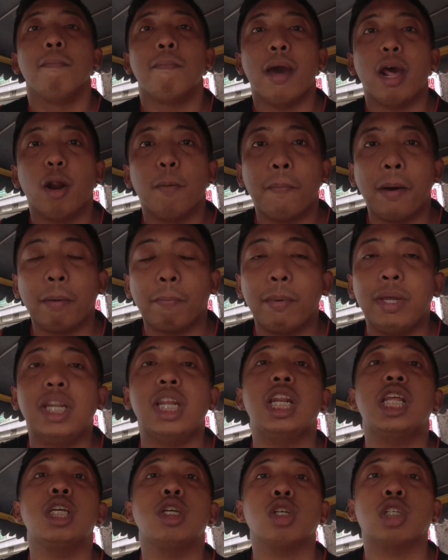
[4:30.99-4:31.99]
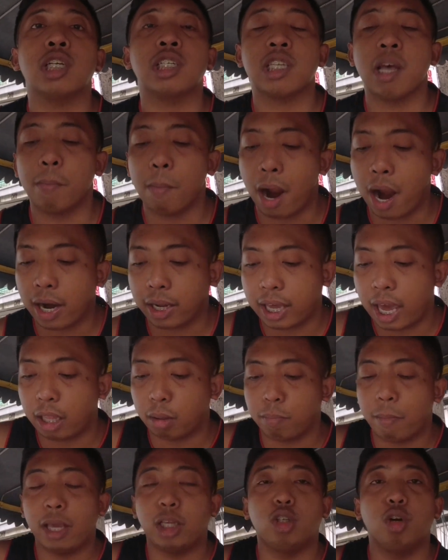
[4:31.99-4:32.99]
Pero pag binili nyo siya sa market,
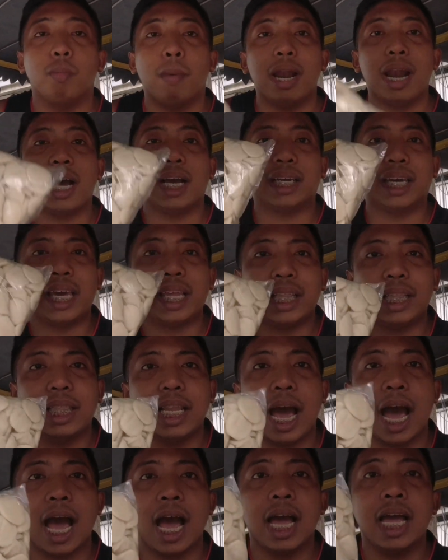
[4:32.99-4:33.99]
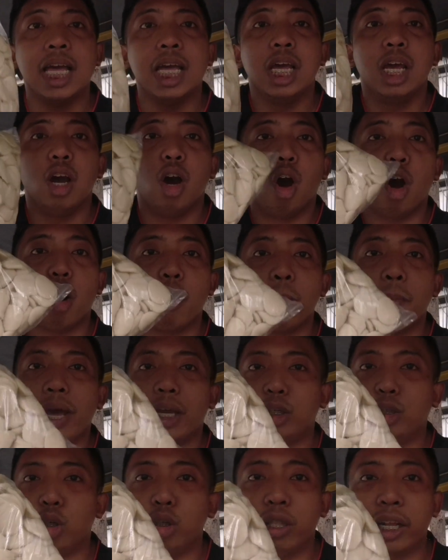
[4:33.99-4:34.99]
medyo malagkit na or
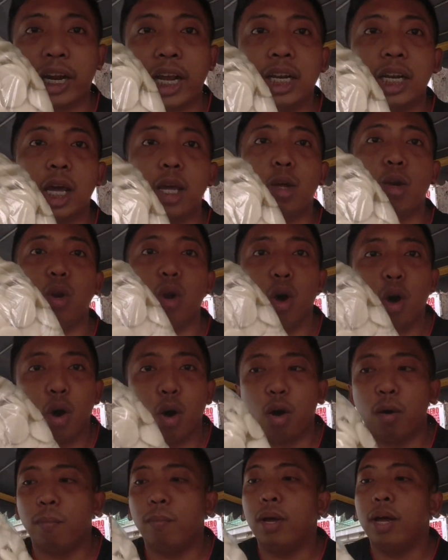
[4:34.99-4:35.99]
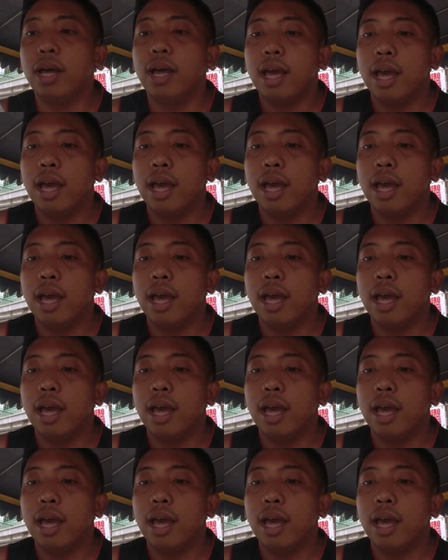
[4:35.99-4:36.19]
medyo dry na yung loob,